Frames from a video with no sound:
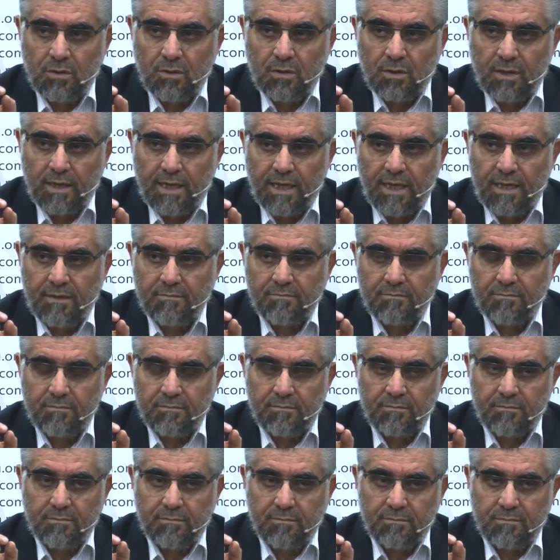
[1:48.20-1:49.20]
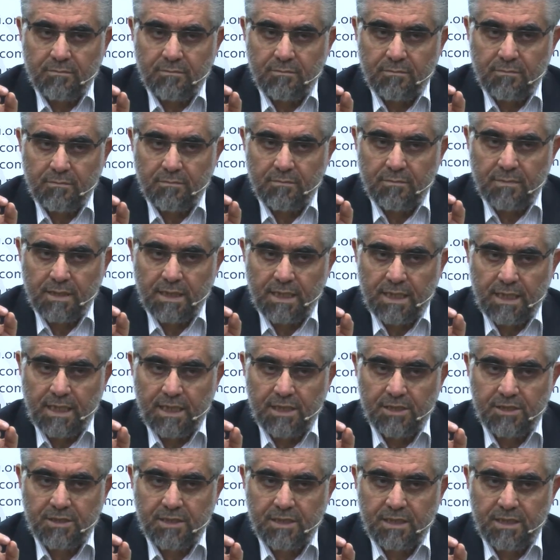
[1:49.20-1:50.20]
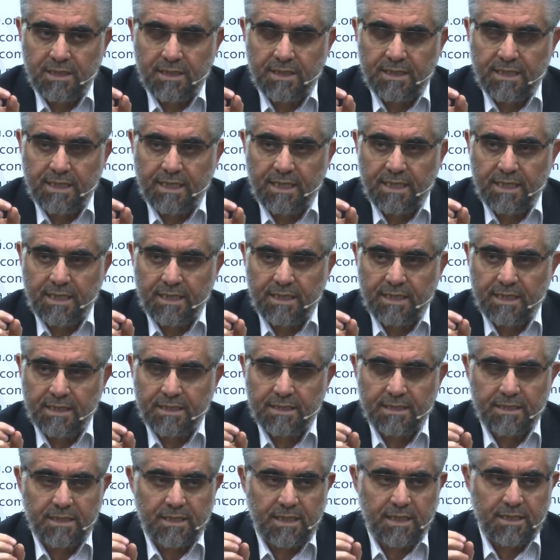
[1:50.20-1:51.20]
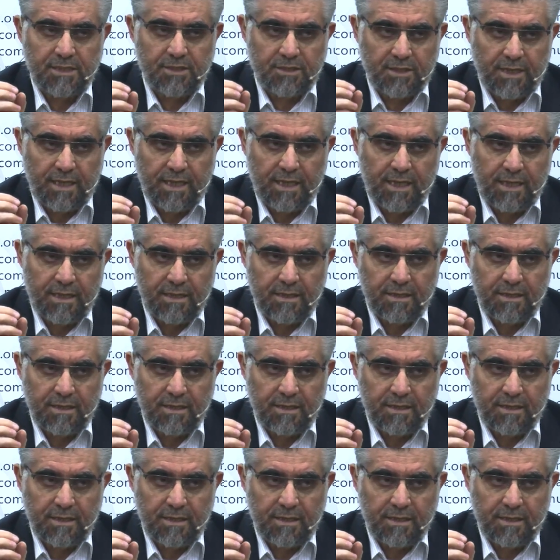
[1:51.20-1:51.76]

hem elçilik gereği getirilen şeye